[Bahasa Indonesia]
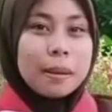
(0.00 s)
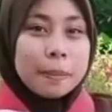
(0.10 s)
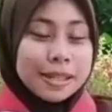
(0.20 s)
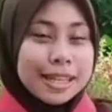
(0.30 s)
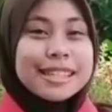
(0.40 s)

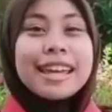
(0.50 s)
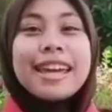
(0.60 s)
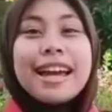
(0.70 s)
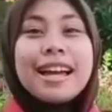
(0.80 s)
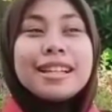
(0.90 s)
Pesan
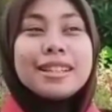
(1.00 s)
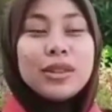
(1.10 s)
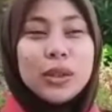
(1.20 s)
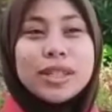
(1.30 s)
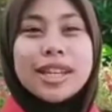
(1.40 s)
saya,
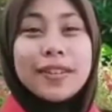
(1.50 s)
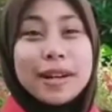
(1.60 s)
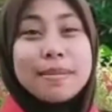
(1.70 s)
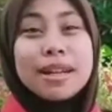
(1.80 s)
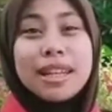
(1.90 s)
untuk
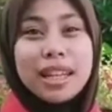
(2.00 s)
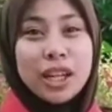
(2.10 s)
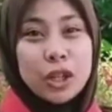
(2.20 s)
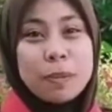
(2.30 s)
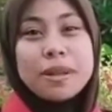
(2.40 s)
Zafran Mandiri
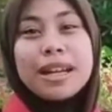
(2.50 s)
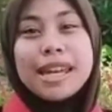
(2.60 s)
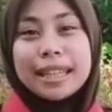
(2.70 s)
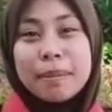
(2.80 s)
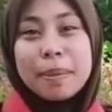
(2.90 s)
Group,
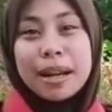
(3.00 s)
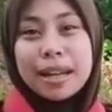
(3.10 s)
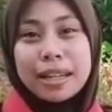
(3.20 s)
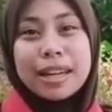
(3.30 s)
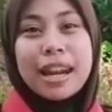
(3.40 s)
kegiatan
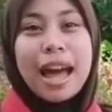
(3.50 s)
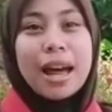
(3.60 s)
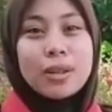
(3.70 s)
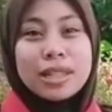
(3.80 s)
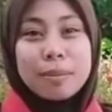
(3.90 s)
prekrin
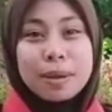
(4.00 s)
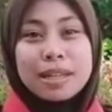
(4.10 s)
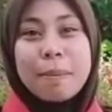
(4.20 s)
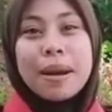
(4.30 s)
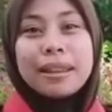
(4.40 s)
harus lebih
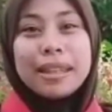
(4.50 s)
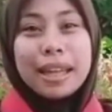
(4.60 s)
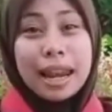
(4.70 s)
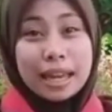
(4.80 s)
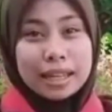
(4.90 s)

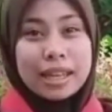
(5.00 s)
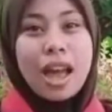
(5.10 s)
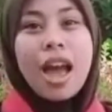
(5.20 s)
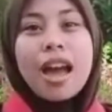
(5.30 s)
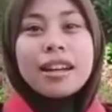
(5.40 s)
diperhatikan lagi.
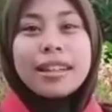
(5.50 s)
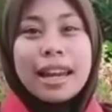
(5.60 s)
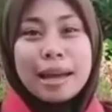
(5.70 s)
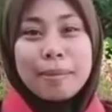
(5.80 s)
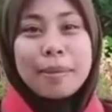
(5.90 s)

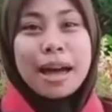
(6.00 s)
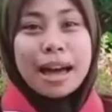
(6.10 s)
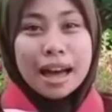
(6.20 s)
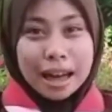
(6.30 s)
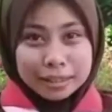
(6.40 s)
Dalam
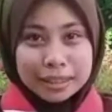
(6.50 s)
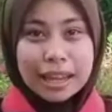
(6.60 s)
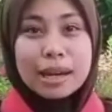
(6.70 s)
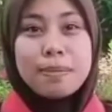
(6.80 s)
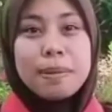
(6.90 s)

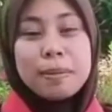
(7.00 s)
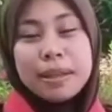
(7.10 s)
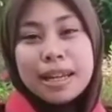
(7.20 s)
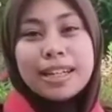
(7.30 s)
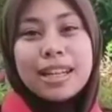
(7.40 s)
artian
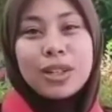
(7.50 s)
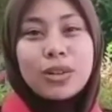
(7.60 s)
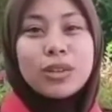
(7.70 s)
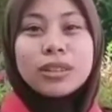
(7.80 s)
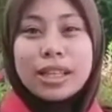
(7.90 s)
bimbingan dan
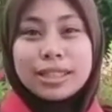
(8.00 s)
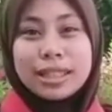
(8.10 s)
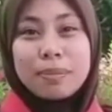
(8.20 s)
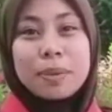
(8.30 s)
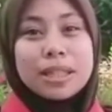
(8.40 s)

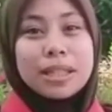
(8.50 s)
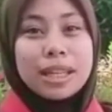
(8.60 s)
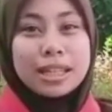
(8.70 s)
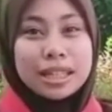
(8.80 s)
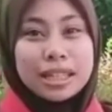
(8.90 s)
konsultasi
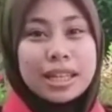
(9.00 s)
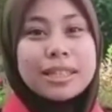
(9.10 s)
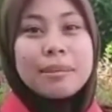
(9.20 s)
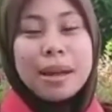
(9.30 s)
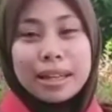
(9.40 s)
peserta didik
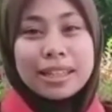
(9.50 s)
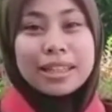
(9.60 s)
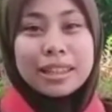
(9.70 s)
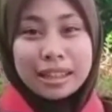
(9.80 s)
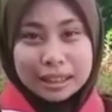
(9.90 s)
semakin
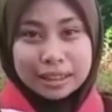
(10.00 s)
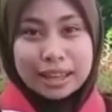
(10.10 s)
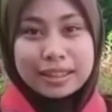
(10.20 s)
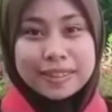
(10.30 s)
ditingkatkan.